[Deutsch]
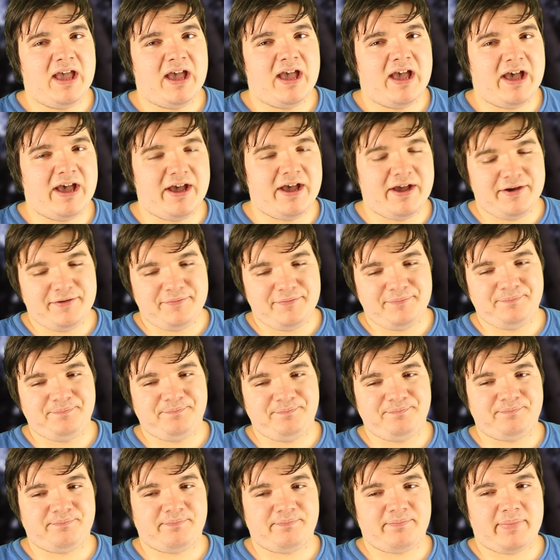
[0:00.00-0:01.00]

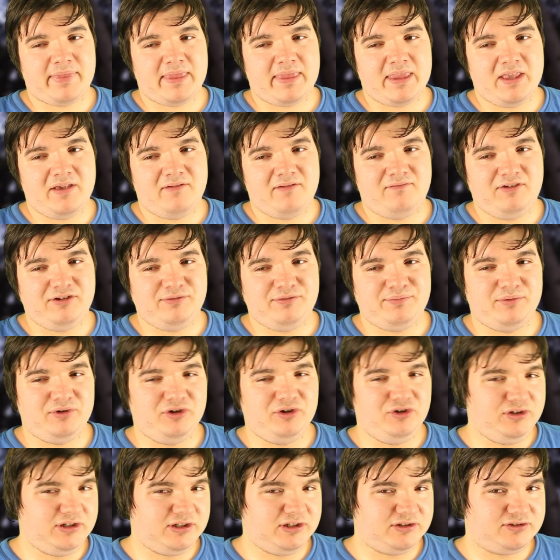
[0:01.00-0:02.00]
Ähm, was man
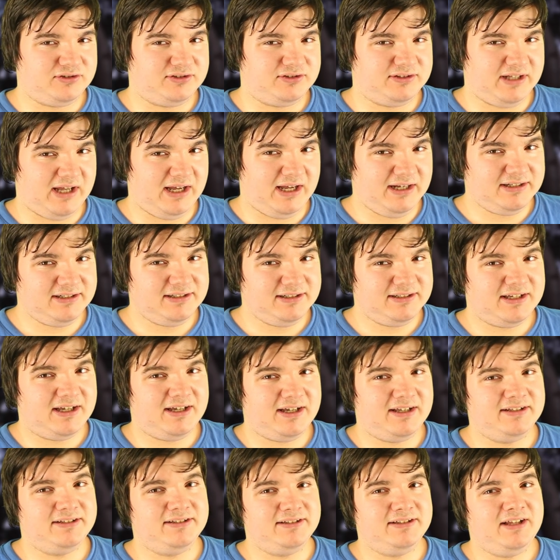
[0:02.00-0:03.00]
noch dazu sagen
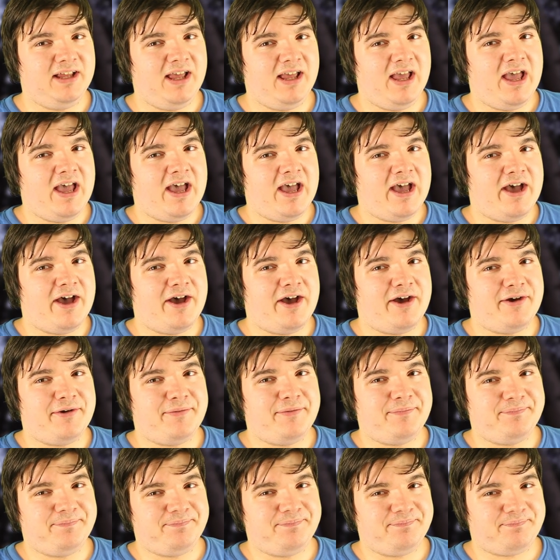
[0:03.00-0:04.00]
kann,
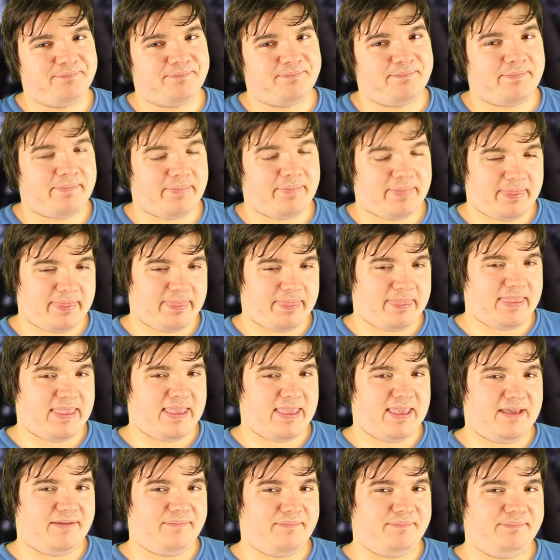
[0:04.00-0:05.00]
ähm,
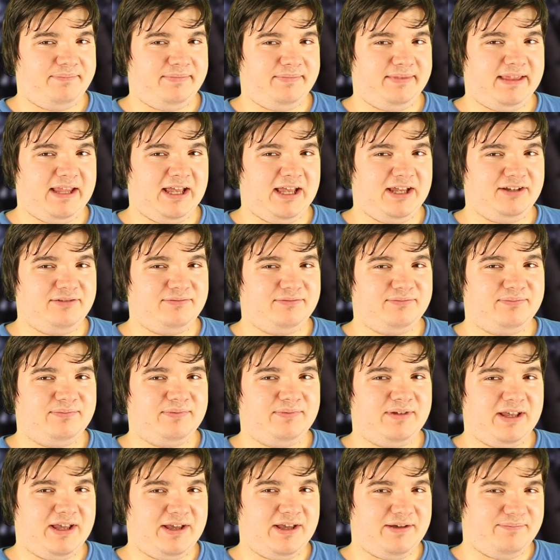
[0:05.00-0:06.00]
dass
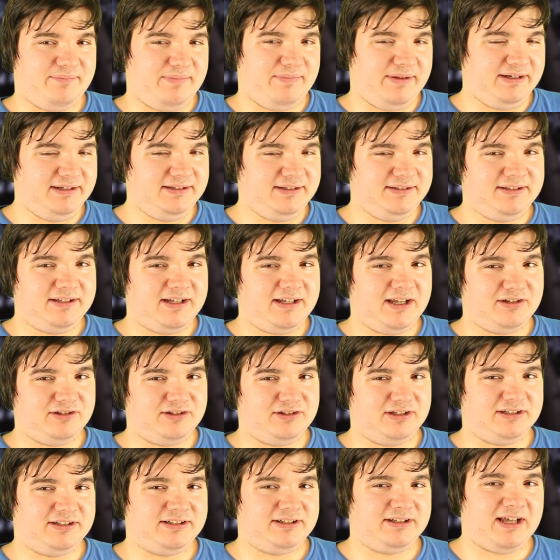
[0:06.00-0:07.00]
äh, Mensch,
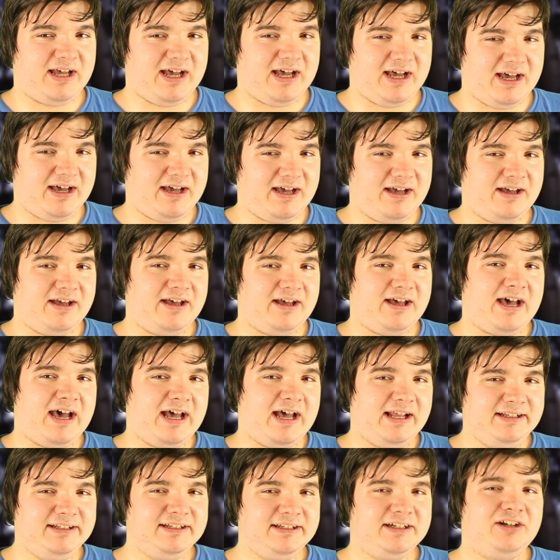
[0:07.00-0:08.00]
dass
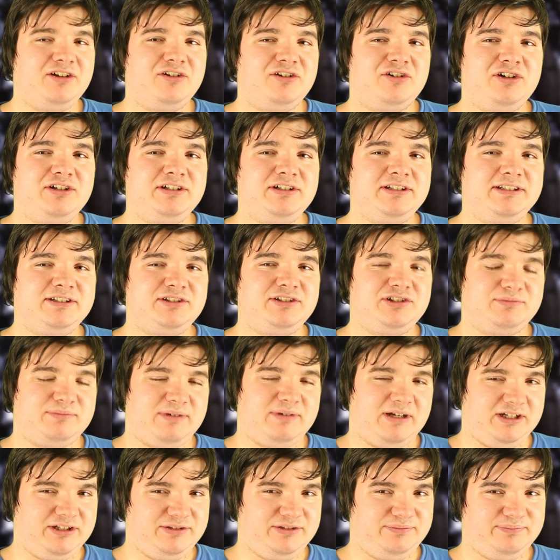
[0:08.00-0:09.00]
andere Leute zum
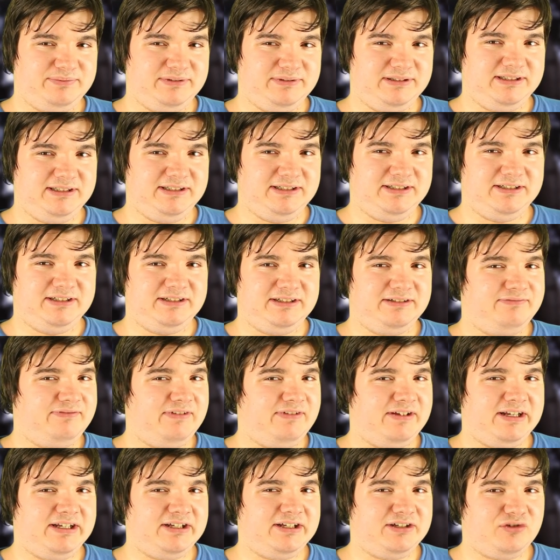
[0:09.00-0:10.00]
Beispiel,
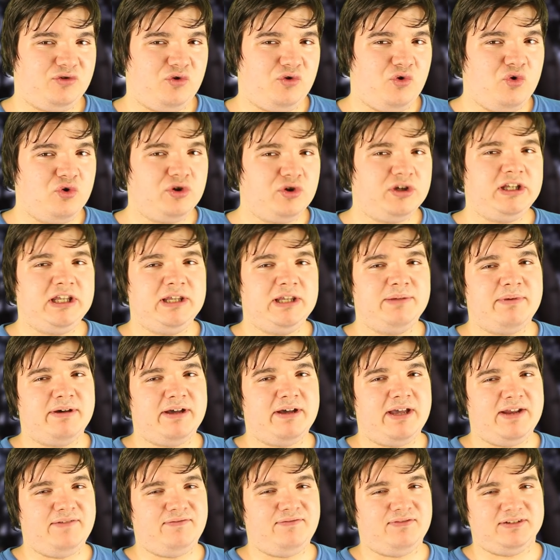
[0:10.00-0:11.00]
wenn es
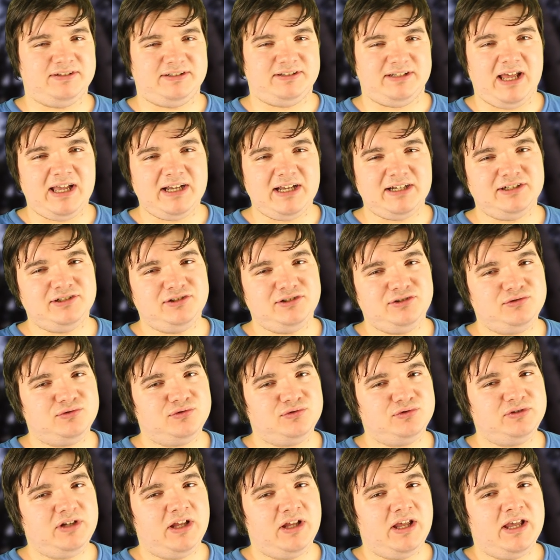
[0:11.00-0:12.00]
irgendjemand etwas sagen
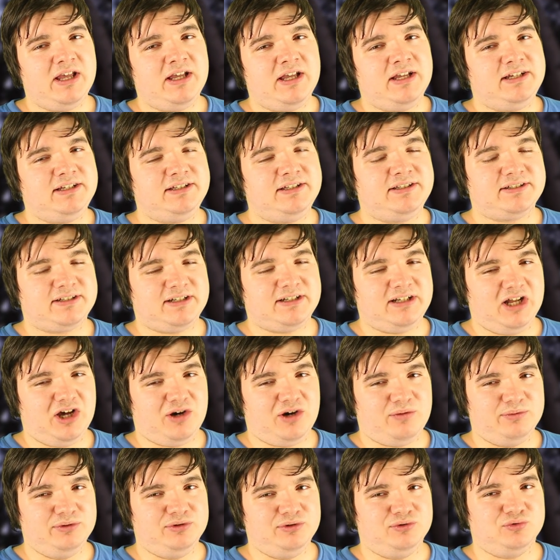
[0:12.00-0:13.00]
tut, ich
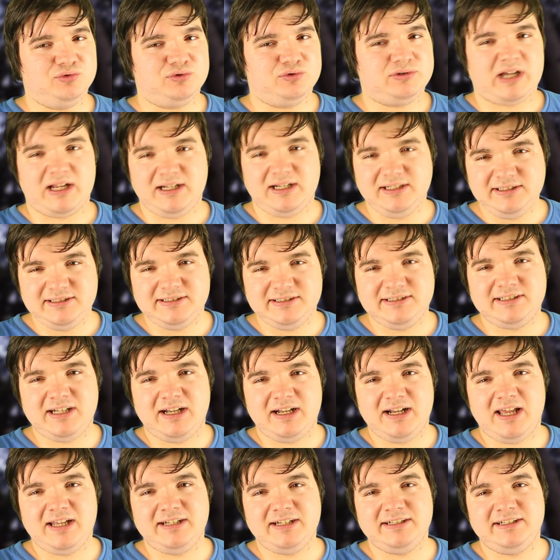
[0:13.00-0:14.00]
glaube, du kannst nicht
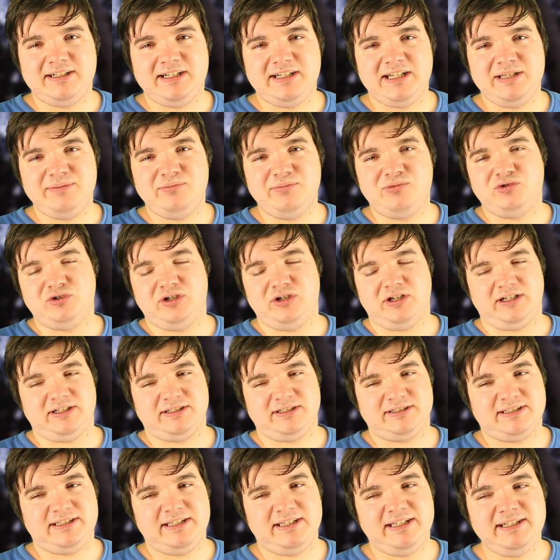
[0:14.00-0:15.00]
alleine leben oder
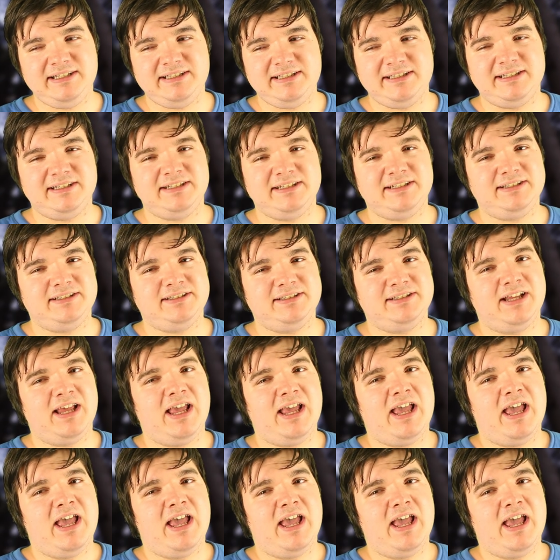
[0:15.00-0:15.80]
das geht nicht.